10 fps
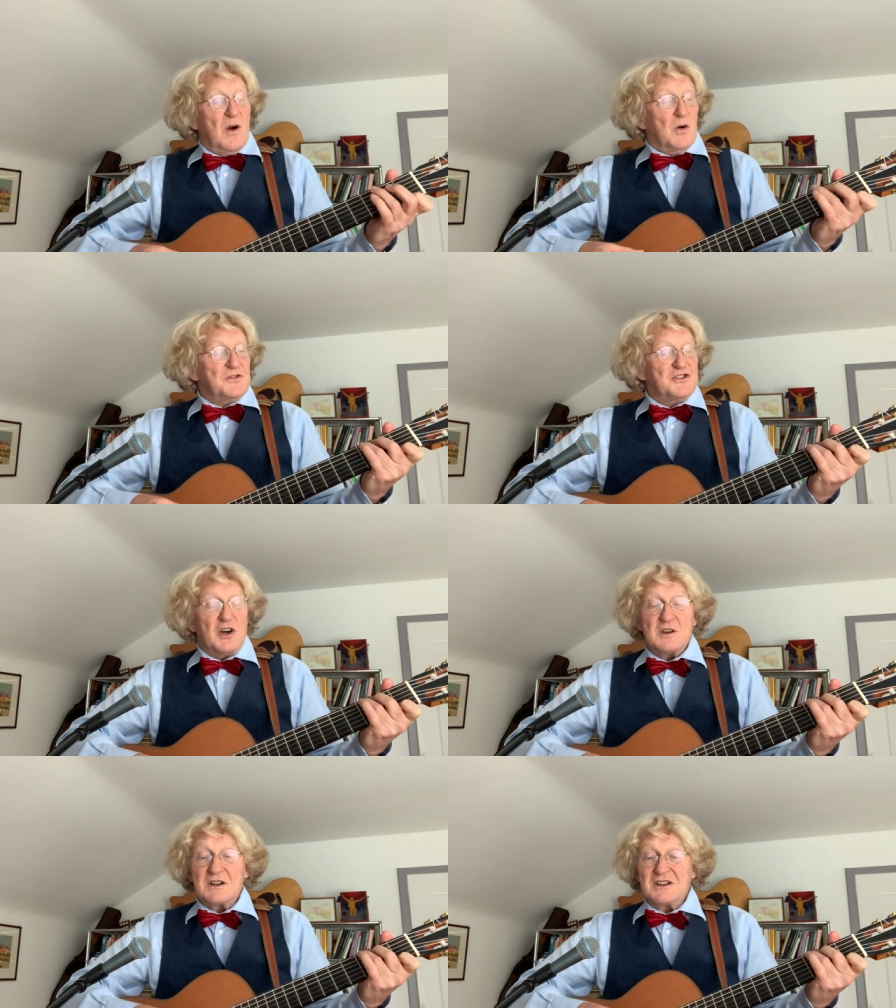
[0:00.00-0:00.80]
und
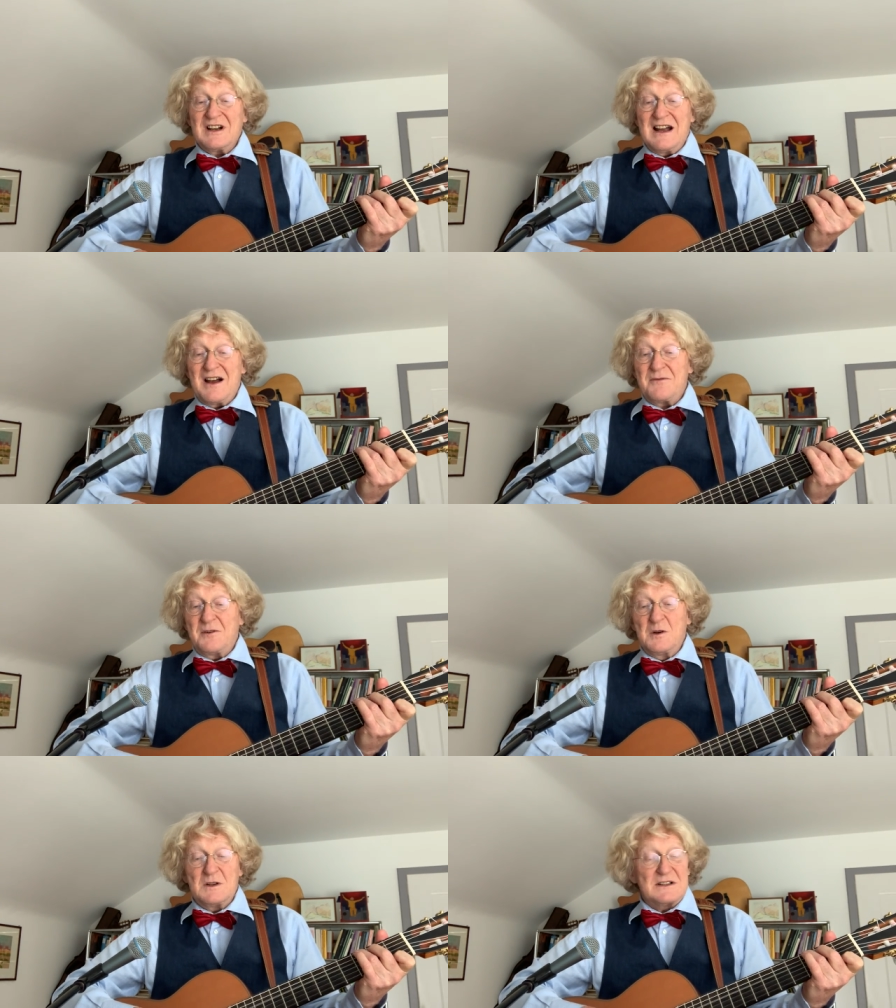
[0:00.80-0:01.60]
doch
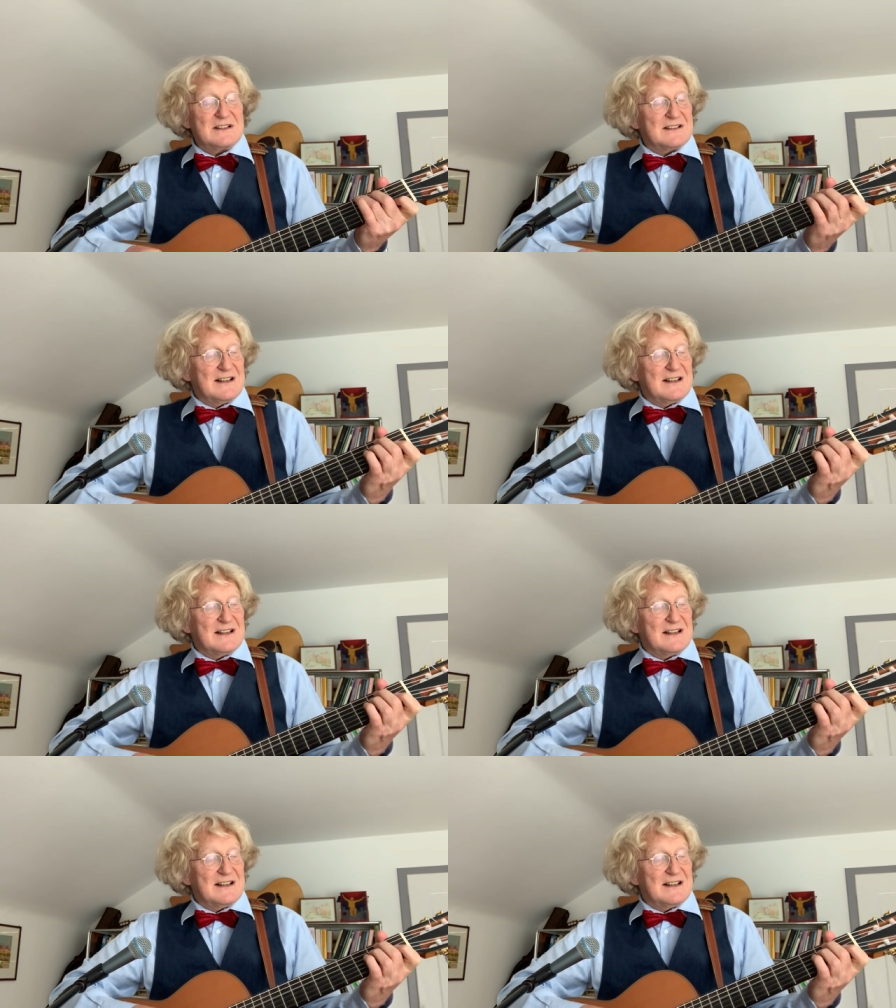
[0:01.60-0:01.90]
erfüllt